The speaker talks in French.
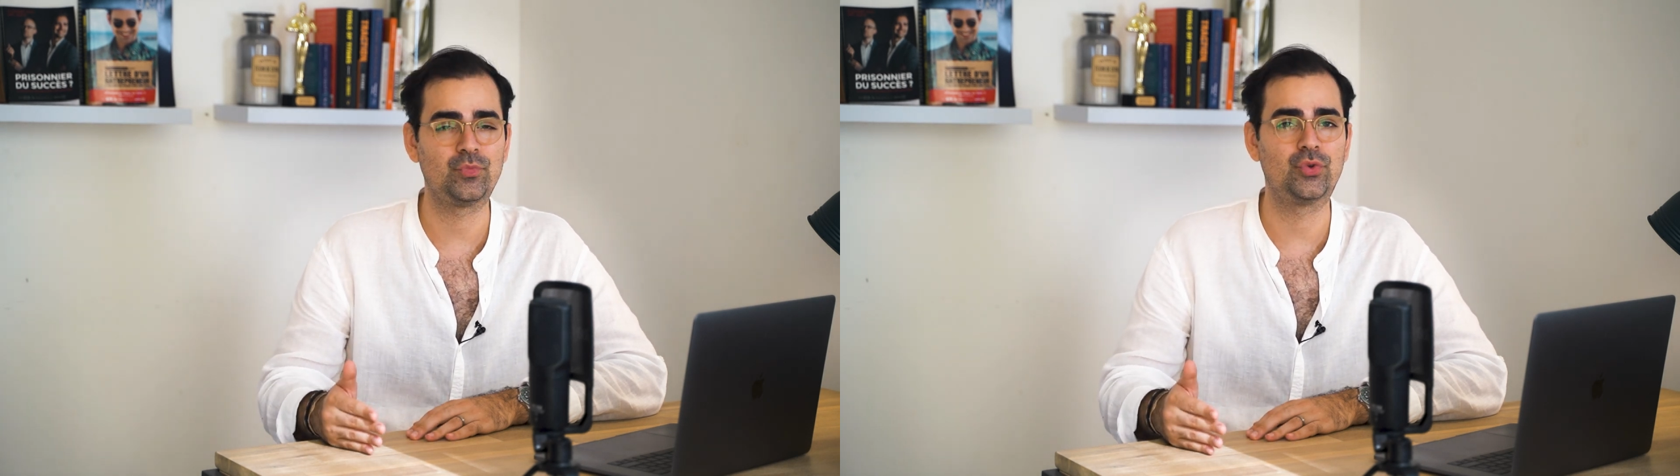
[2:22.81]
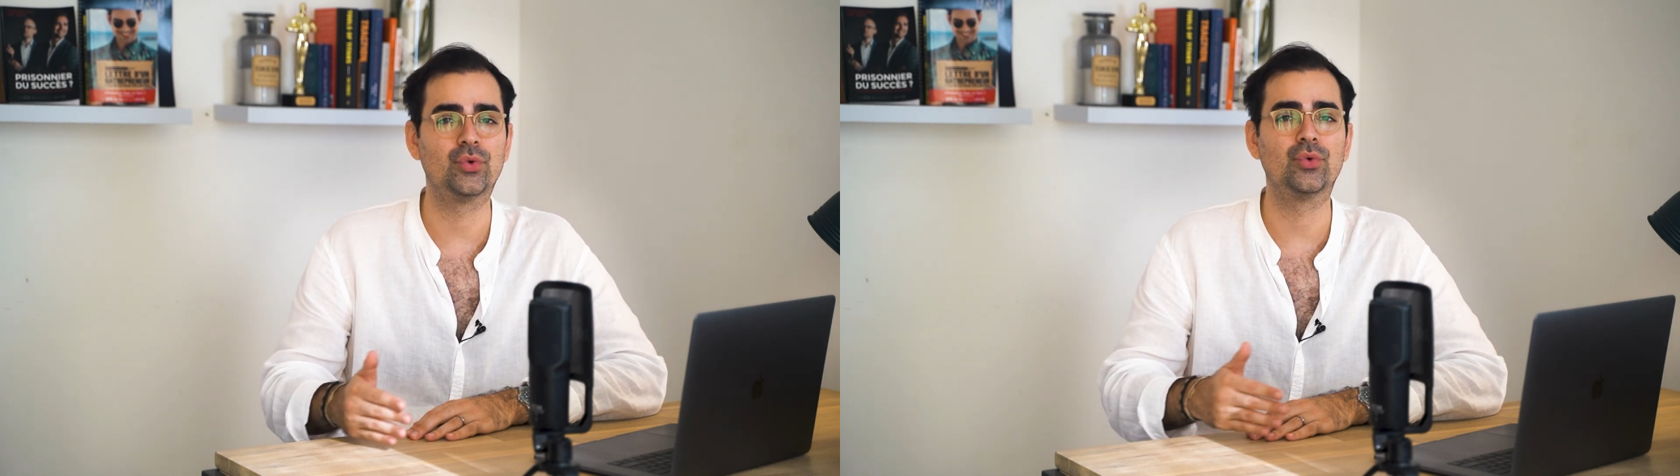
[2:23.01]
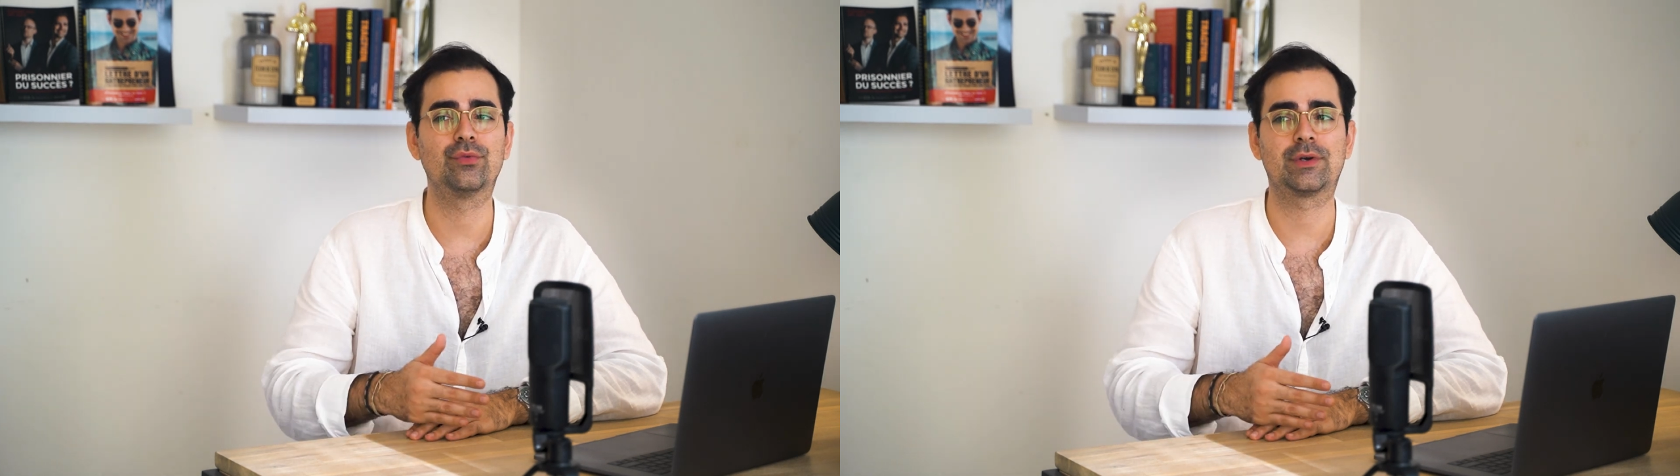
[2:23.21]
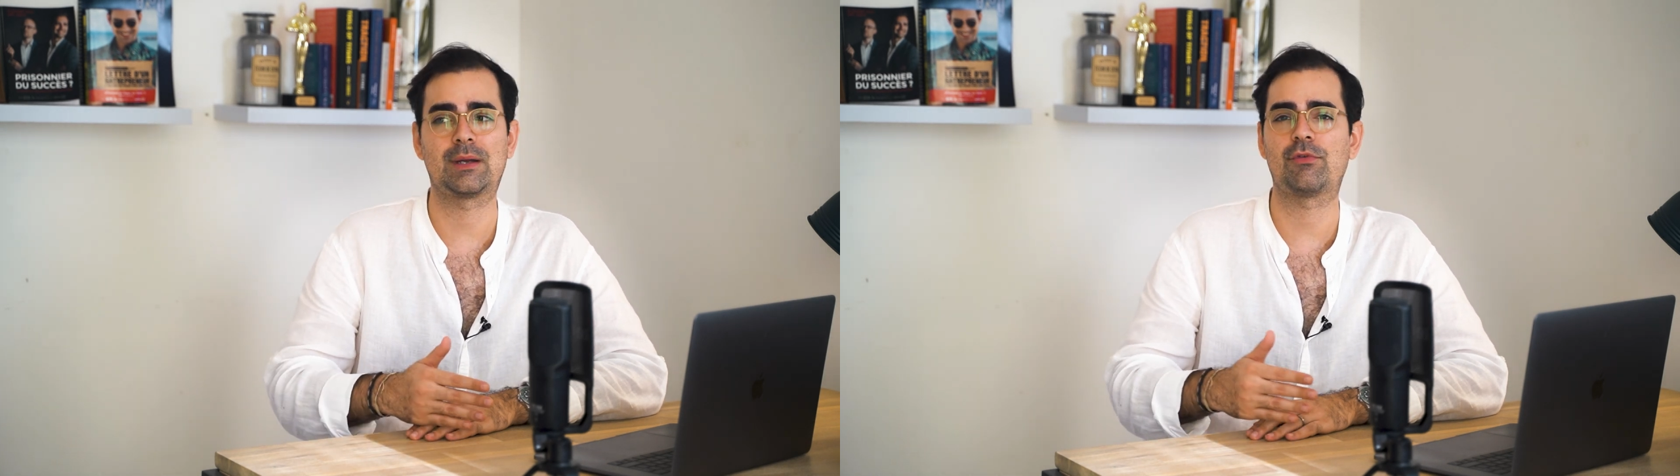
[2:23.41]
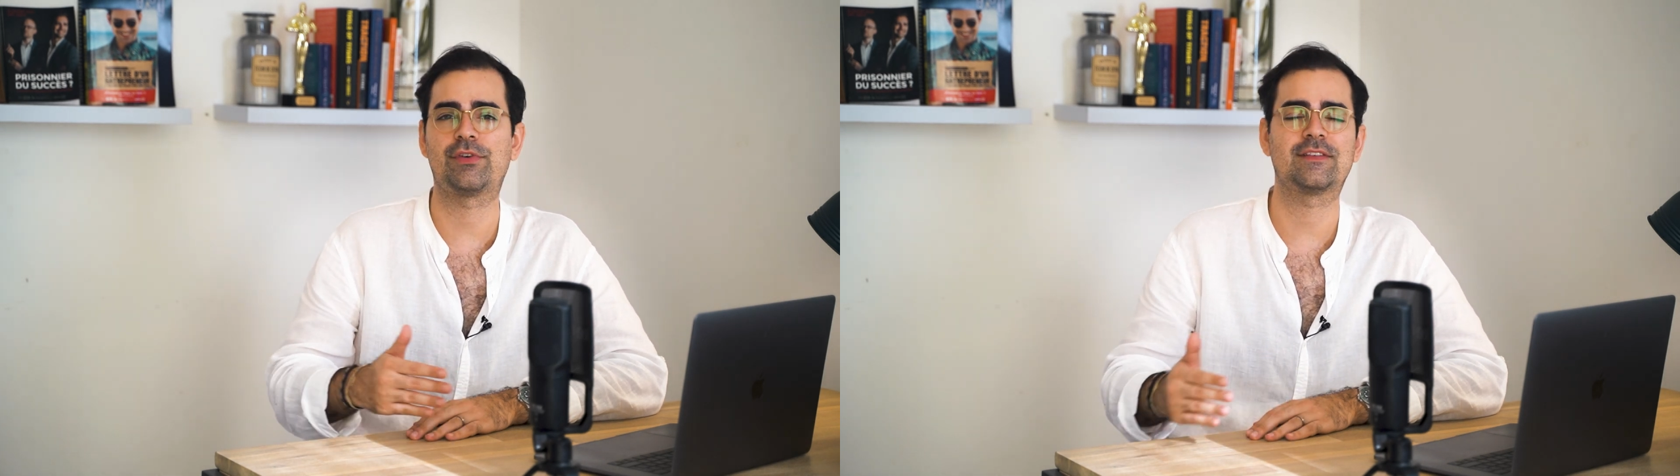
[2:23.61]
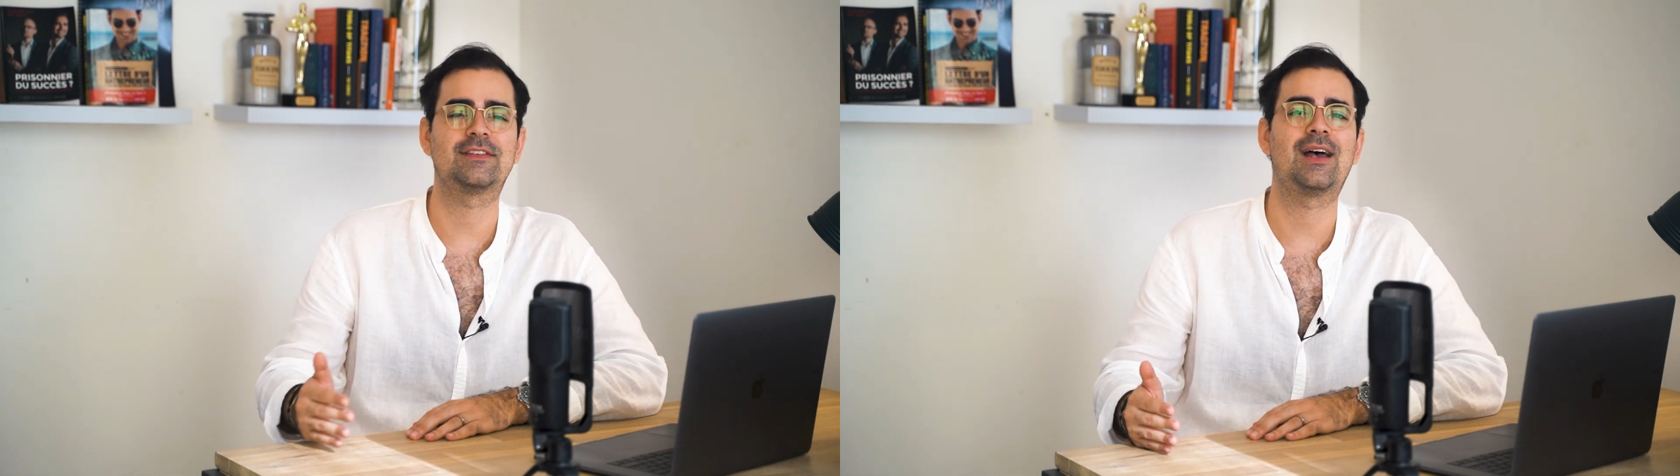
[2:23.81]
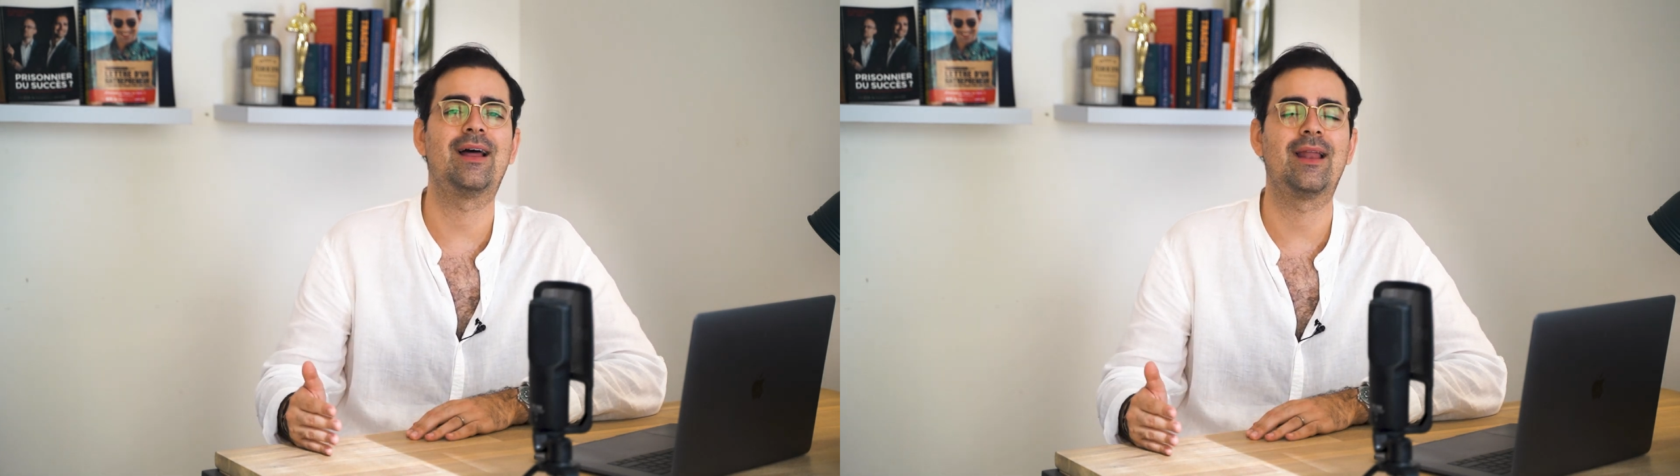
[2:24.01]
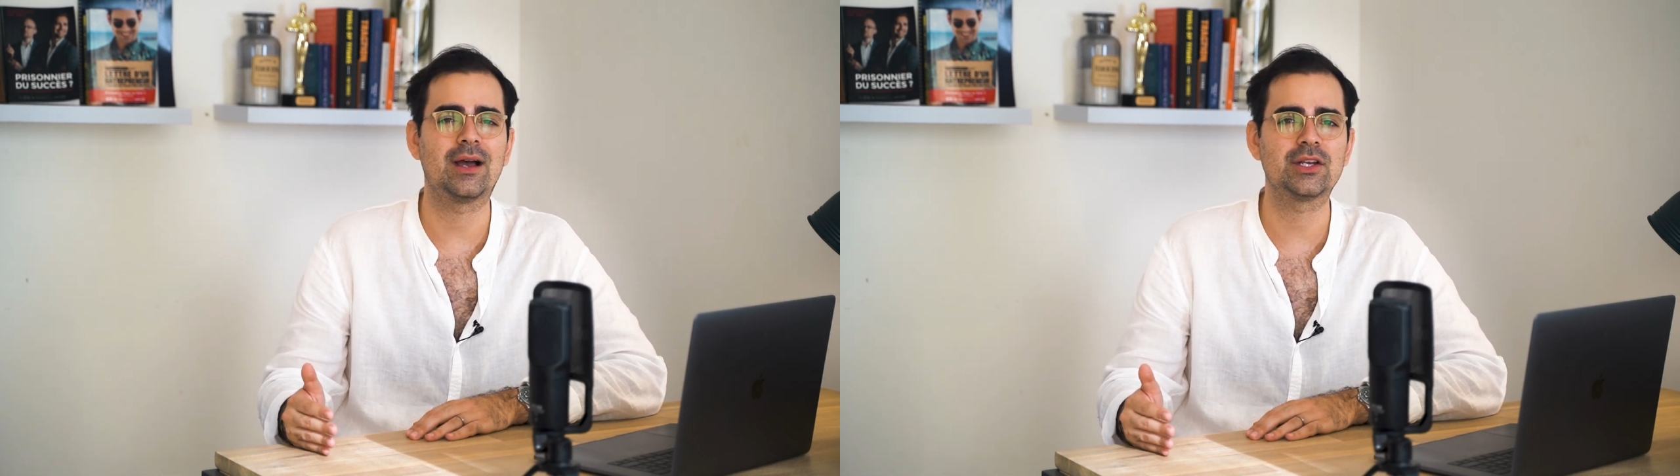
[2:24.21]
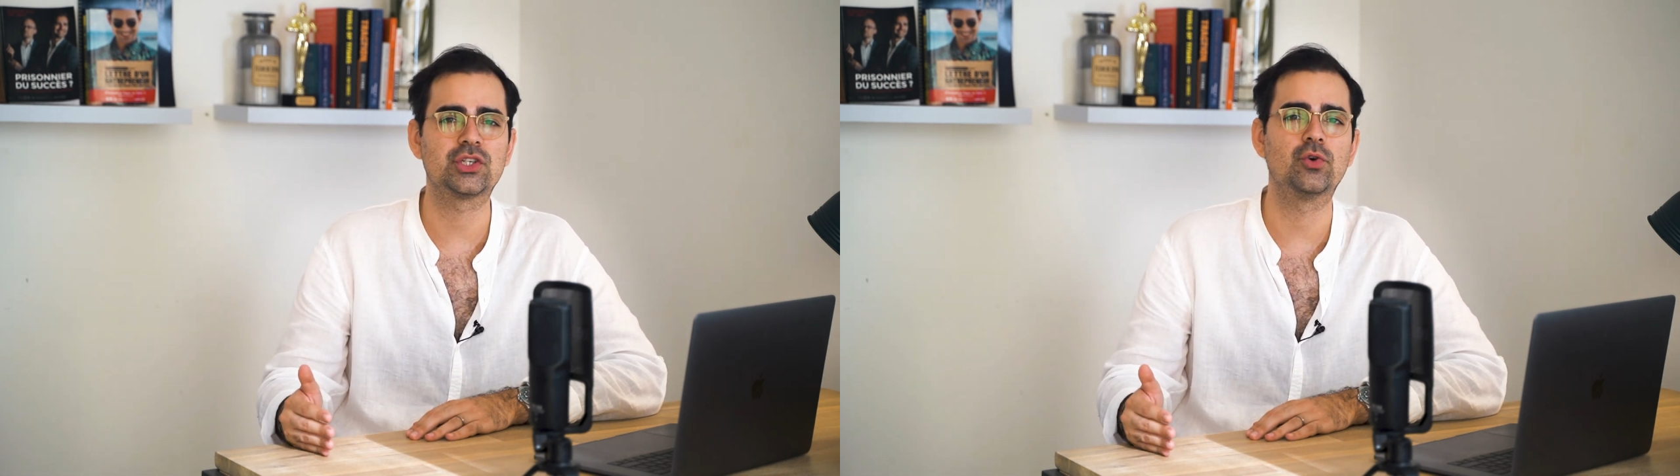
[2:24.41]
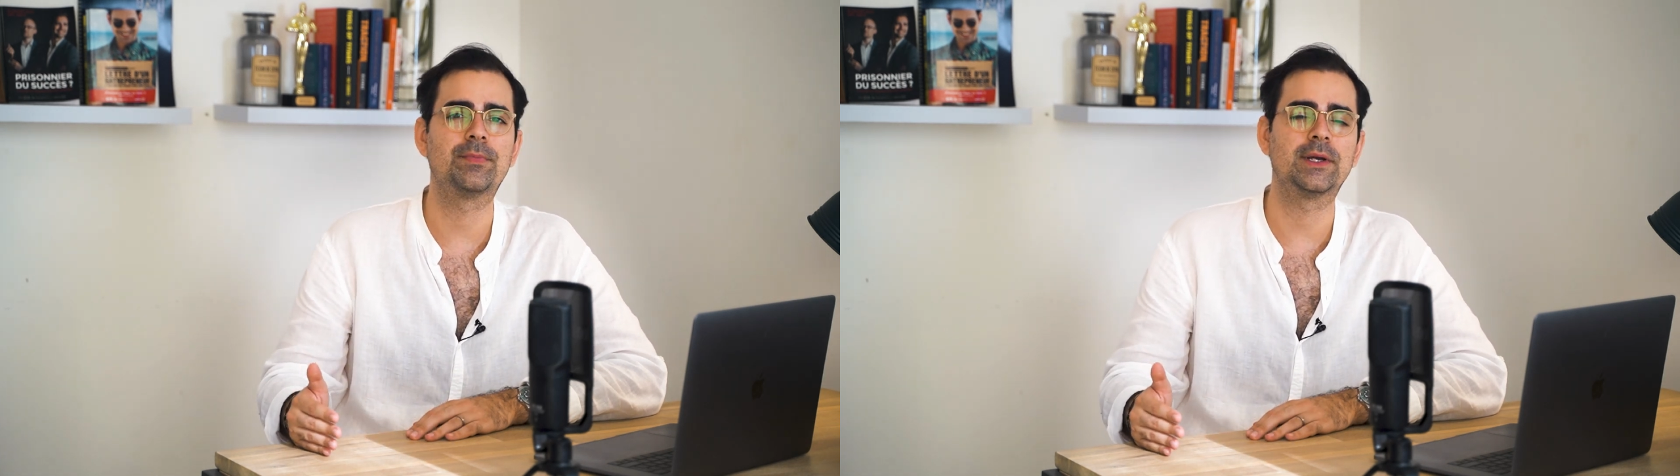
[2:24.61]
de vraiment faire ça à
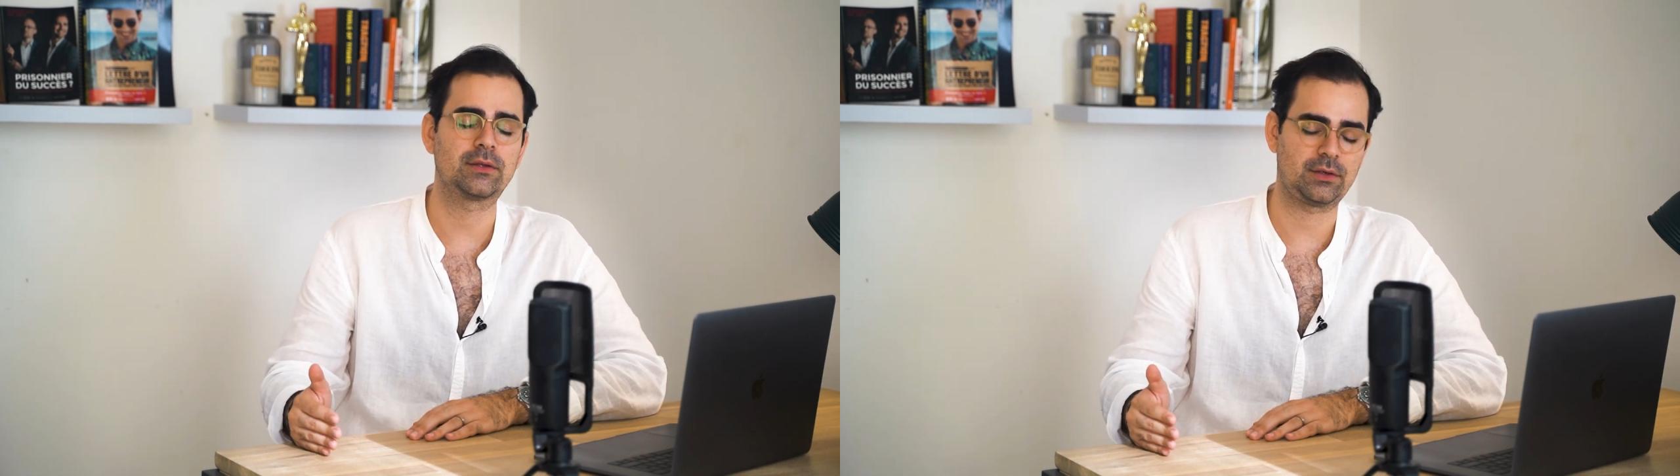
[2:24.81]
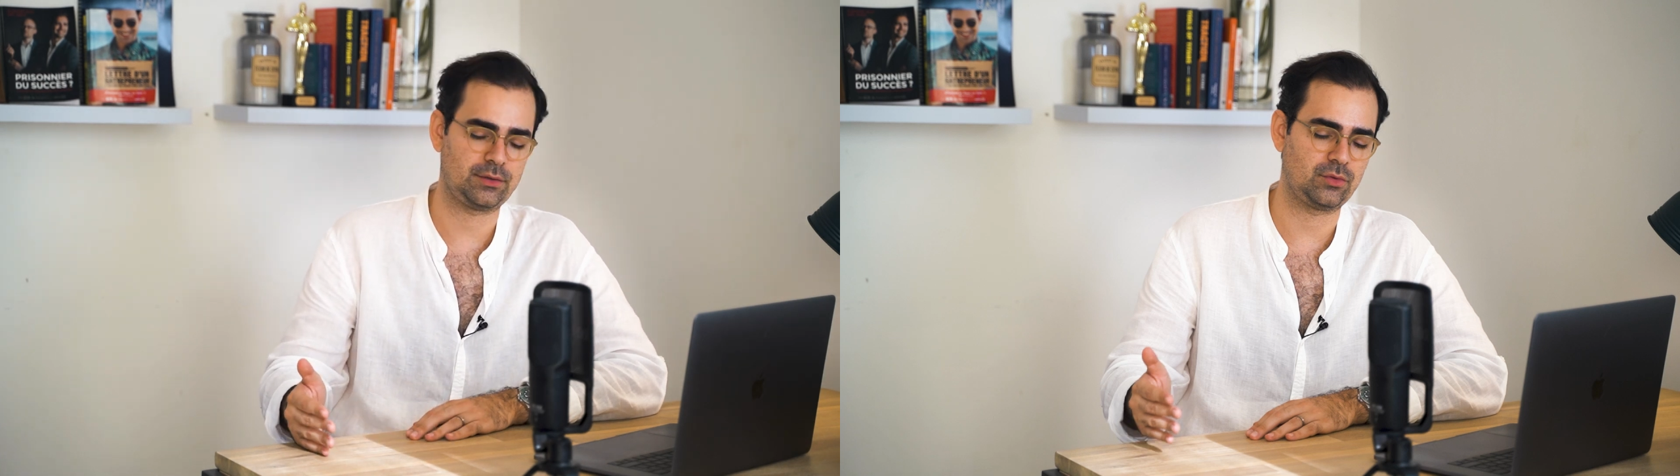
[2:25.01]
l'arrache, de ne pas être euh,